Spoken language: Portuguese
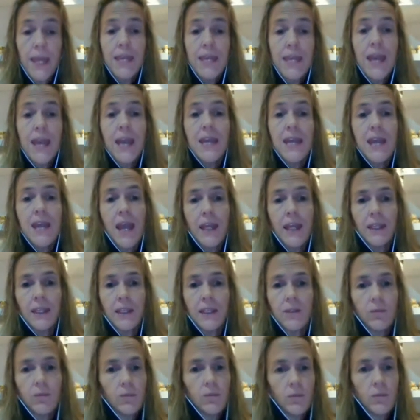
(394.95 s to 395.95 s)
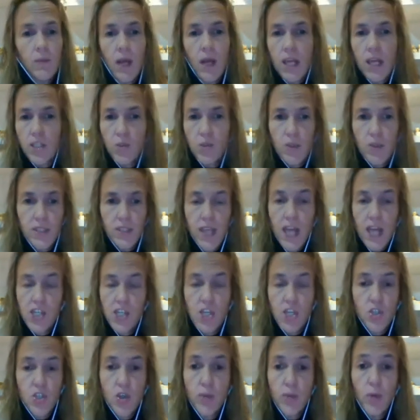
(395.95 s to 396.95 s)
E aí entram as
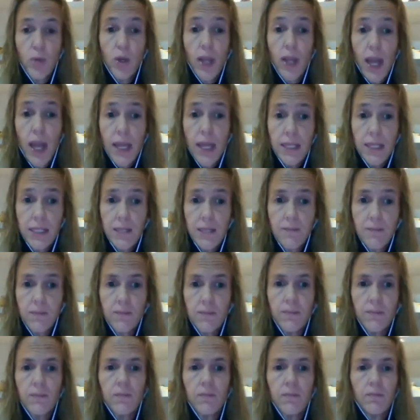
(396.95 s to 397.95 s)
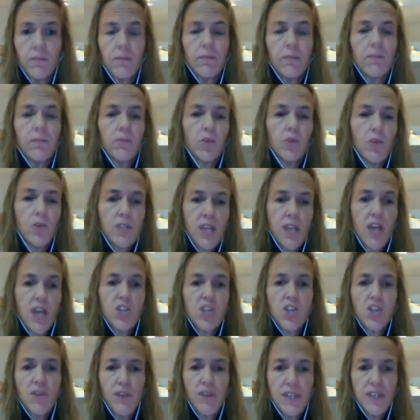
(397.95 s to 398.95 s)
dosagens hormonais,
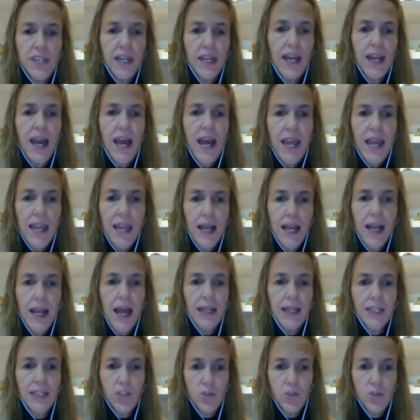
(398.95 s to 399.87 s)
dosagem de FSH, LH,